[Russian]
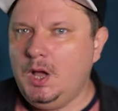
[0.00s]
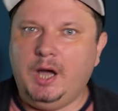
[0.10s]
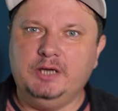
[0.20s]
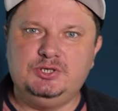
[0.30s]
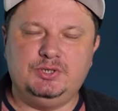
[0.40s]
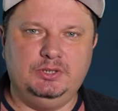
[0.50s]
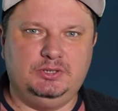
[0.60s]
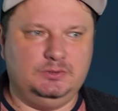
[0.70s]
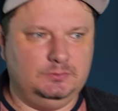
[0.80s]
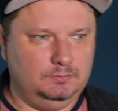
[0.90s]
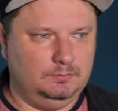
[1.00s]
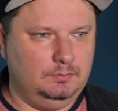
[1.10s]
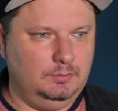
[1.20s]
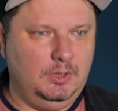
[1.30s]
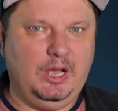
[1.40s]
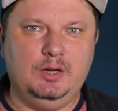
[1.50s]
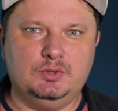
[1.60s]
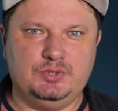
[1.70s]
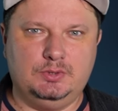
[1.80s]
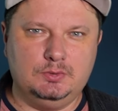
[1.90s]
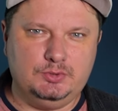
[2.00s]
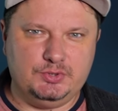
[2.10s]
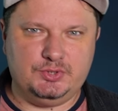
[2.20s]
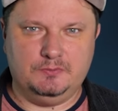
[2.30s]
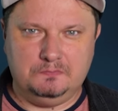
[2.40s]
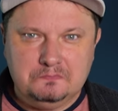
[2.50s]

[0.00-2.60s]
А еще это ну, колеса крутятся.